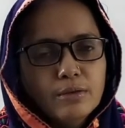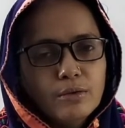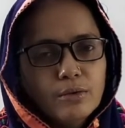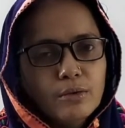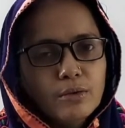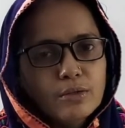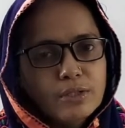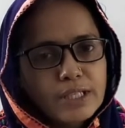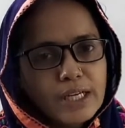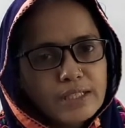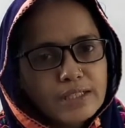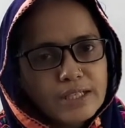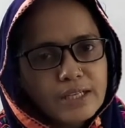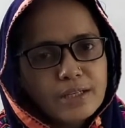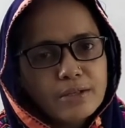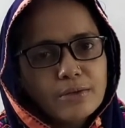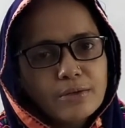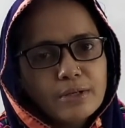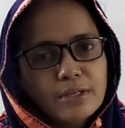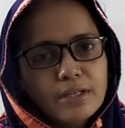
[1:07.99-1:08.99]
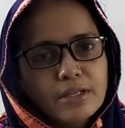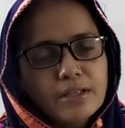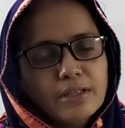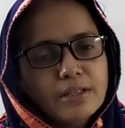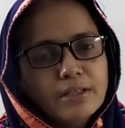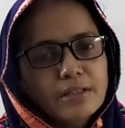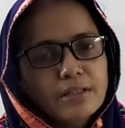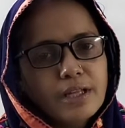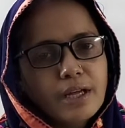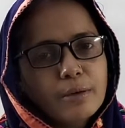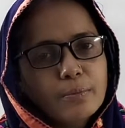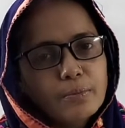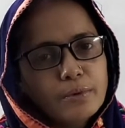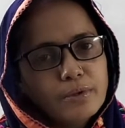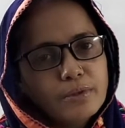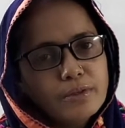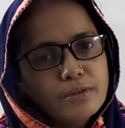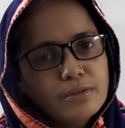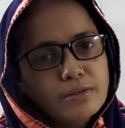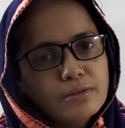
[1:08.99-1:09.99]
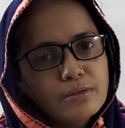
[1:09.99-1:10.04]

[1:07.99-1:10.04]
রোগ যাচাই করে তারপর